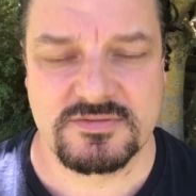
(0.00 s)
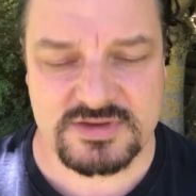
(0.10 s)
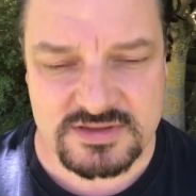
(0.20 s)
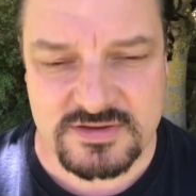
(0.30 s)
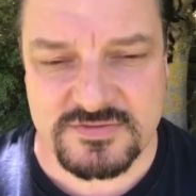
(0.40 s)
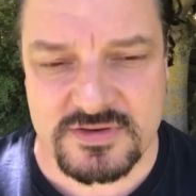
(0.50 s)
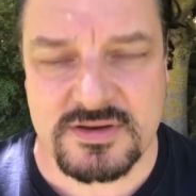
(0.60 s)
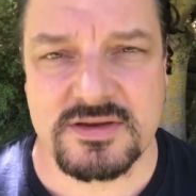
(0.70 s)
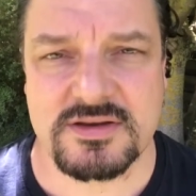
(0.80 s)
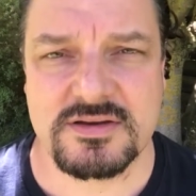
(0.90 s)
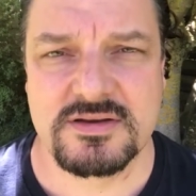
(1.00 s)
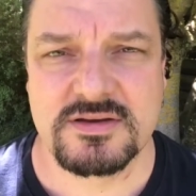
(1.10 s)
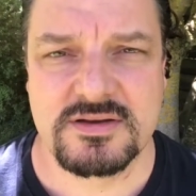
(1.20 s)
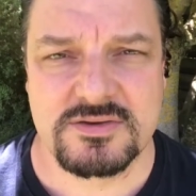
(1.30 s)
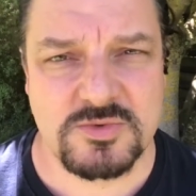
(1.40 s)
Weil tief in dir,
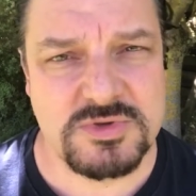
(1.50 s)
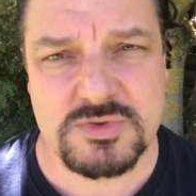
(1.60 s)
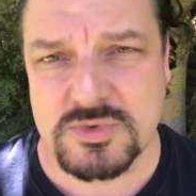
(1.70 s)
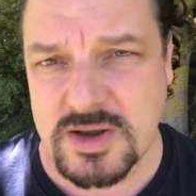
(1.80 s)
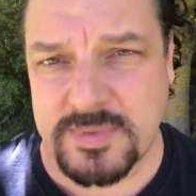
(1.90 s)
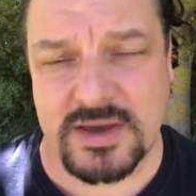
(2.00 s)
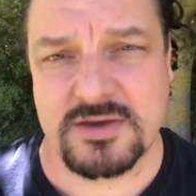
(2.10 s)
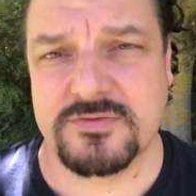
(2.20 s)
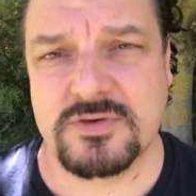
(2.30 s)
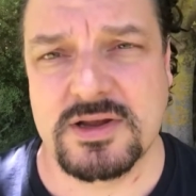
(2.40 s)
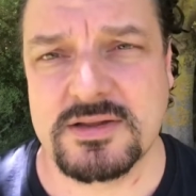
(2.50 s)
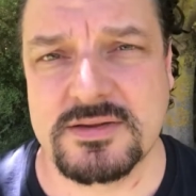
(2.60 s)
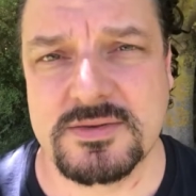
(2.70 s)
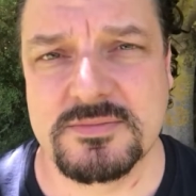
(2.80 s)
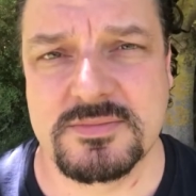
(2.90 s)
du bist unabhängig von all
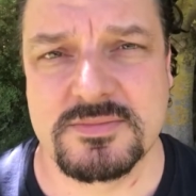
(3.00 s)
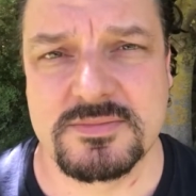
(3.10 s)
dem.